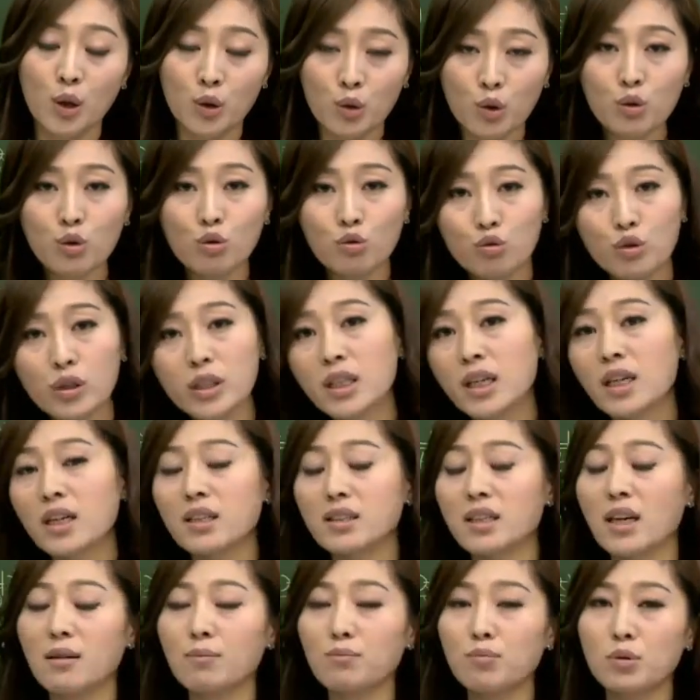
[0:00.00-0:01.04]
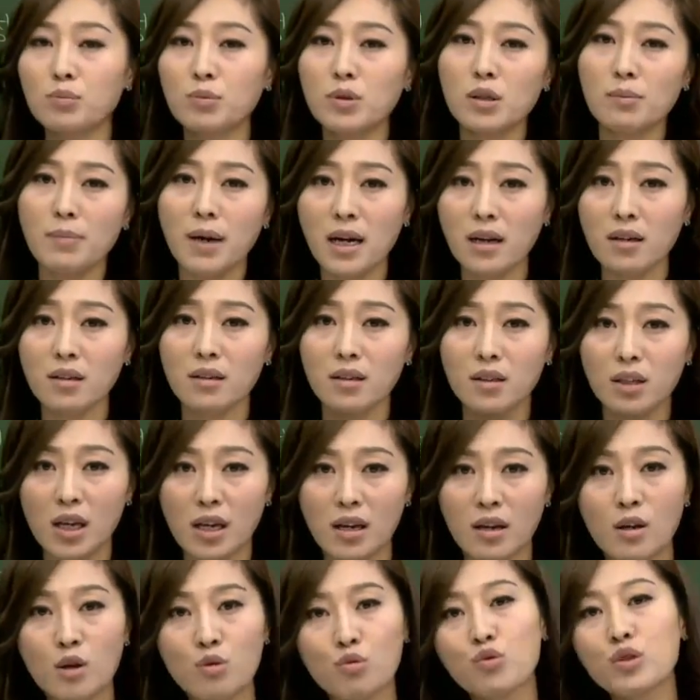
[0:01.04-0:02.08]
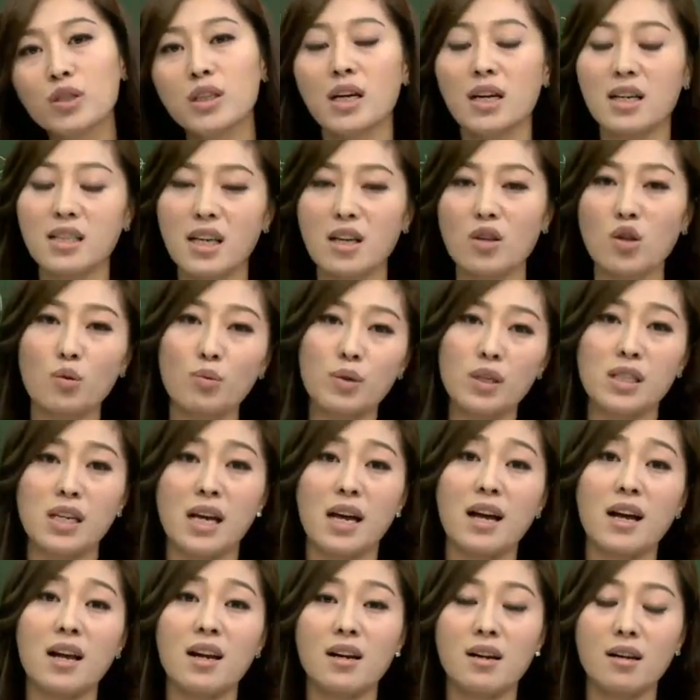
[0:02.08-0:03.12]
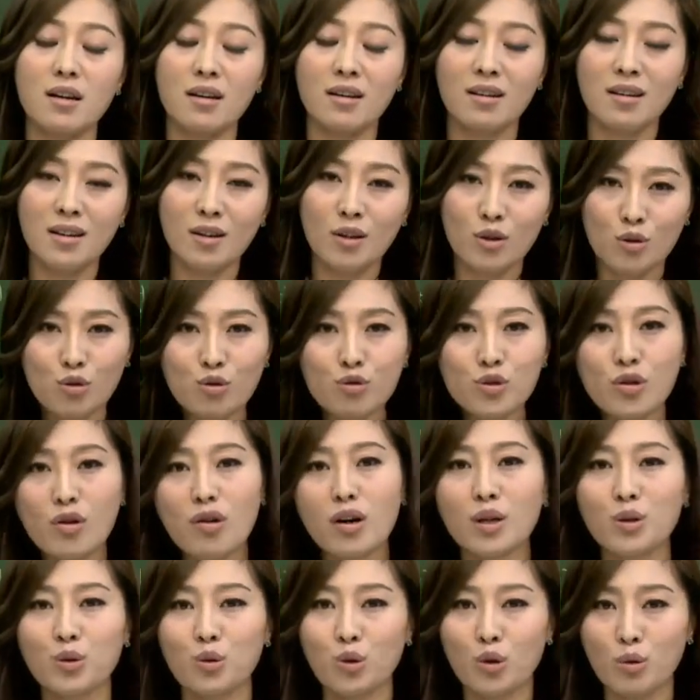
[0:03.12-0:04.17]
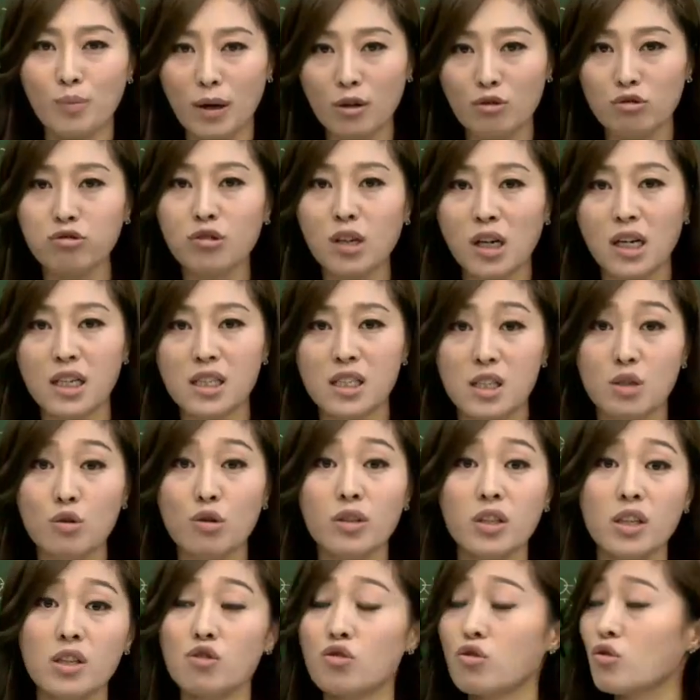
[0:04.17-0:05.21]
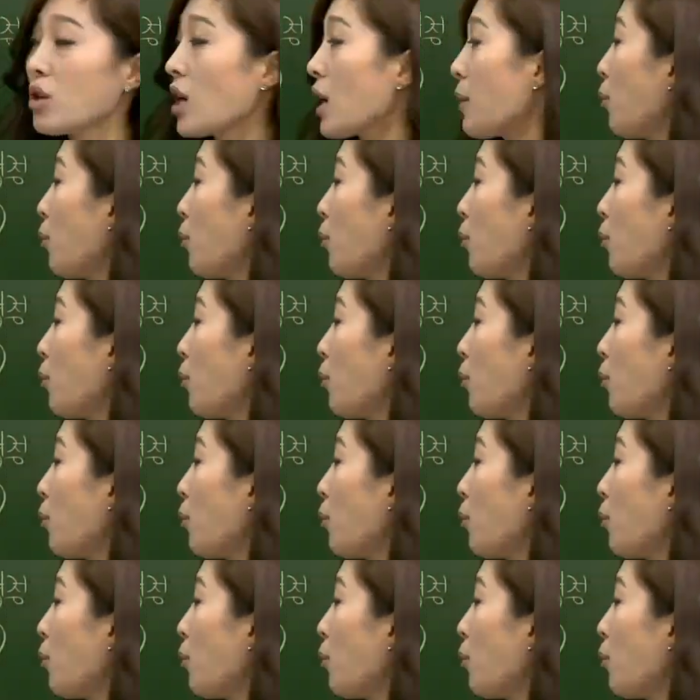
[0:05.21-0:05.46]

또는 우리나라 상품을 막 이렇게 우리나라 산업이 잘 육성하도록 막 국가가 지원해 주는 게